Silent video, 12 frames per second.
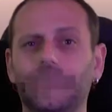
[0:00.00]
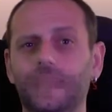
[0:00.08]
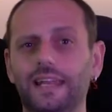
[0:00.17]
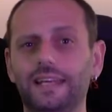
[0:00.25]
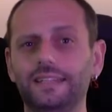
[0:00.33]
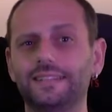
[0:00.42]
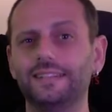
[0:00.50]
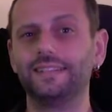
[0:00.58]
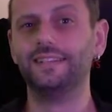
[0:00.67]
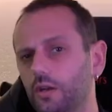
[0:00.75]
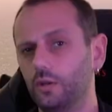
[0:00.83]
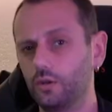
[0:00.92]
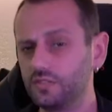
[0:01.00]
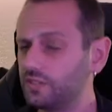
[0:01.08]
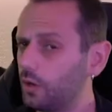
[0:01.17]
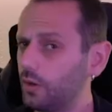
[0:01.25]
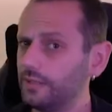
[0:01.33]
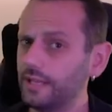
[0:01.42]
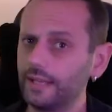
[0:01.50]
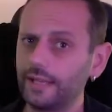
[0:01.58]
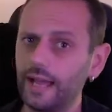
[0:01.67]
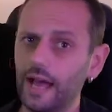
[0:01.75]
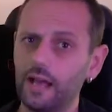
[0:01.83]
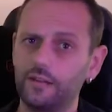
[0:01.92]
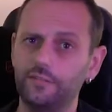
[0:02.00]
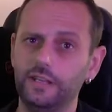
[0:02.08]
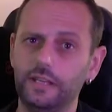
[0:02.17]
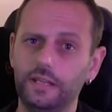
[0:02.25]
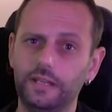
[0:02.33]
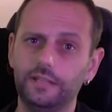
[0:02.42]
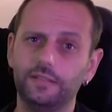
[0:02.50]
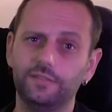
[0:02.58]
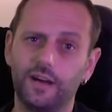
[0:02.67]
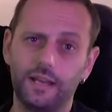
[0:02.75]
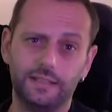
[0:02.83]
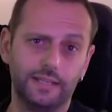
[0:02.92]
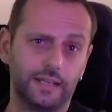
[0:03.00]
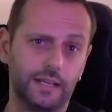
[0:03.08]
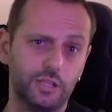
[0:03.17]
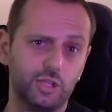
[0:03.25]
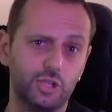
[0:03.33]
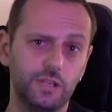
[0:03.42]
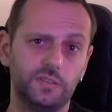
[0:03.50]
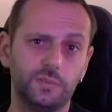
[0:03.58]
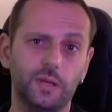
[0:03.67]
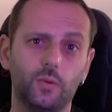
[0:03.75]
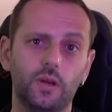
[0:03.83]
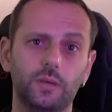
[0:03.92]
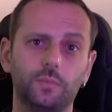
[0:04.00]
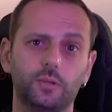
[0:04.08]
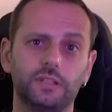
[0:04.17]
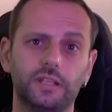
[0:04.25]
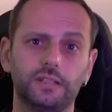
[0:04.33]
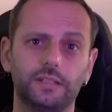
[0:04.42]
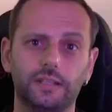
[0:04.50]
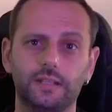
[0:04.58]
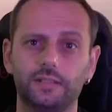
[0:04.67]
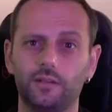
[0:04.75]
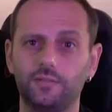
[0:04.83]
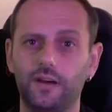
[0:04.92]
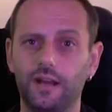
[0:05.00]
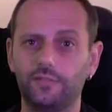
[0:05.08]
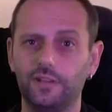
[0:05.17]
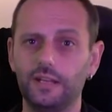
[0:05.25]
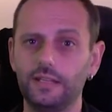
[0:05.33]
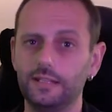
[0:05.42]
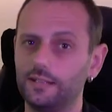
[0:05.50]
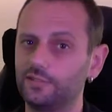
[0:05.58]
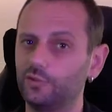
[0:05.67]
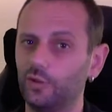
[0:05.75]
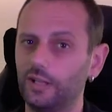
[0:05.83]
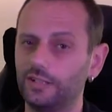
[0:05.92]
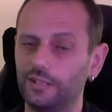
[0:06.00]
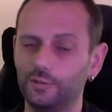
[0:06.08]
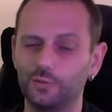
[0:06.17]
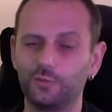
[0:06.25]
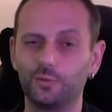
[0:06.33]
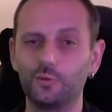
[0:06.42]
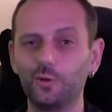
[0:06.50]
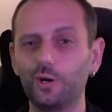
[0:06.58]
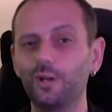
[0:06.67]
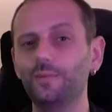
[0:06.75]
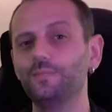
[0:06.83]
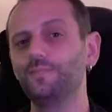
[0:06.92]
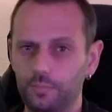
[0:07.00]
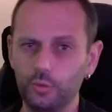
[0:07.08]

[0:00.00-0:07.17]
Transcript: Callente. Non starò ad elencarvi i vari tecnicismi, quelli potete trovarveli da soli andando su Google.